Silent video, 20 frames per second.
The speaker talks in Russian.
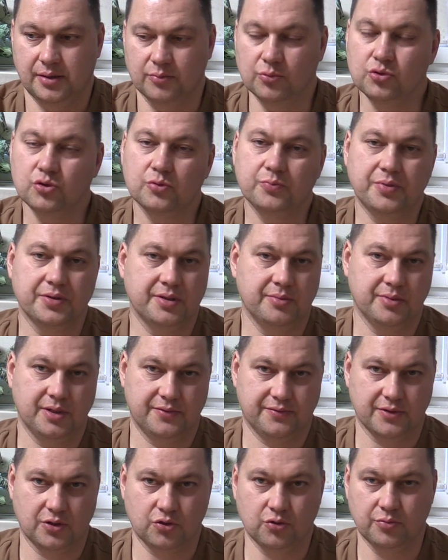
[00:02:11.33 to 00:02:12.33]
будут
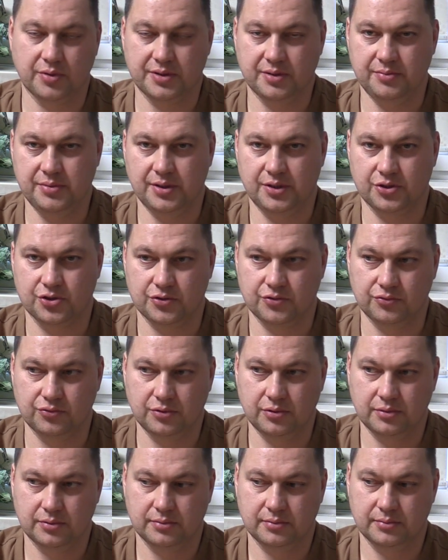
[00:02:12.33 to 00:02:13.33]
понимать, в каком они мире
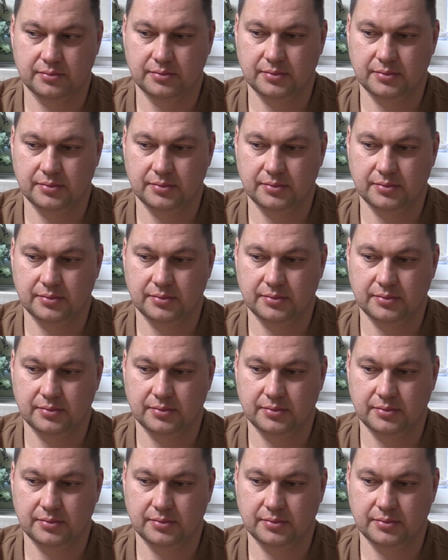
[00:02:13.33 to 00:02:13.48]
живут,